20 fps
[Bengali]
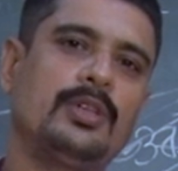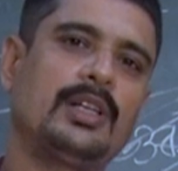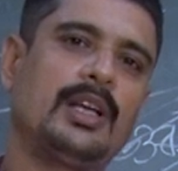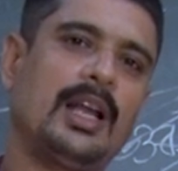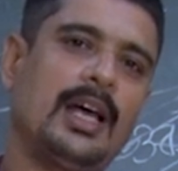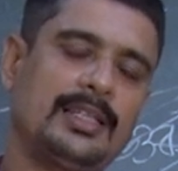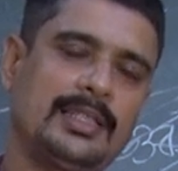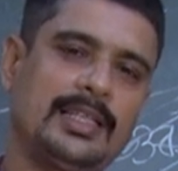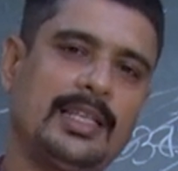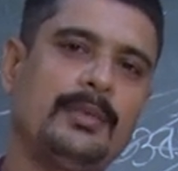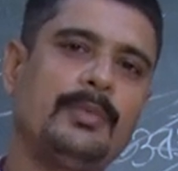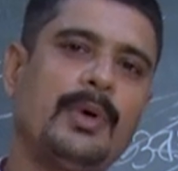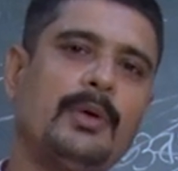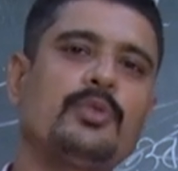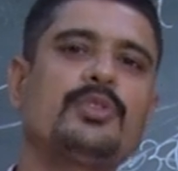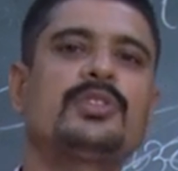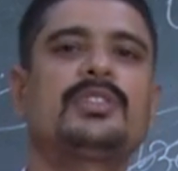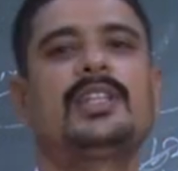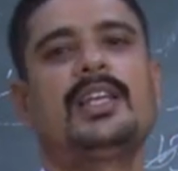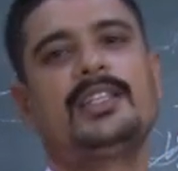ক্লাসের
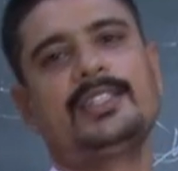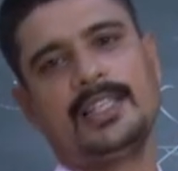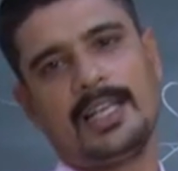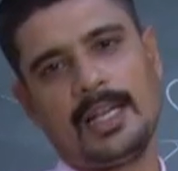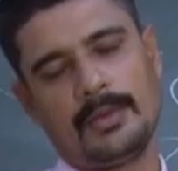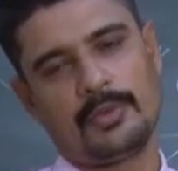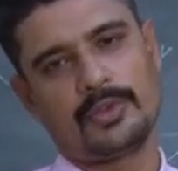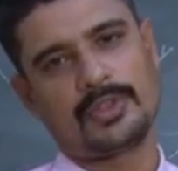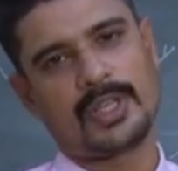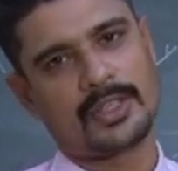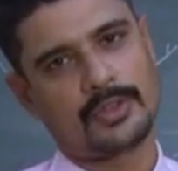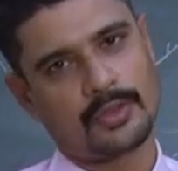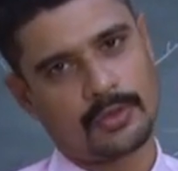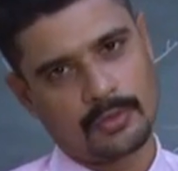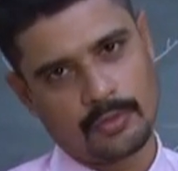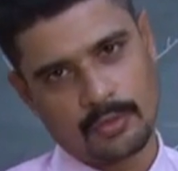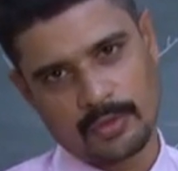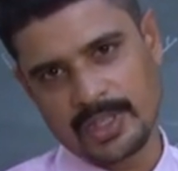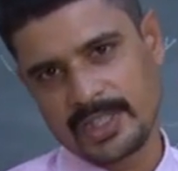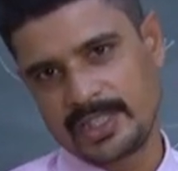ব্যবস্থা জেলা প্রশাসন
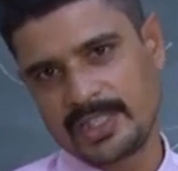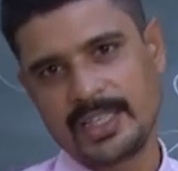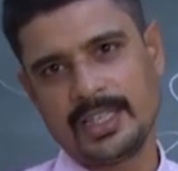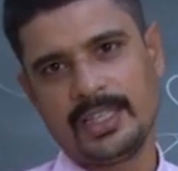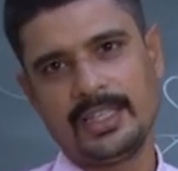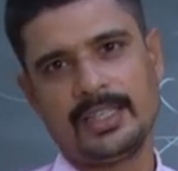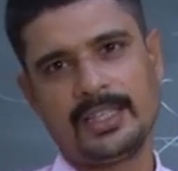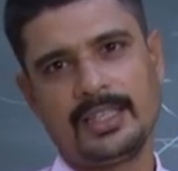করেছে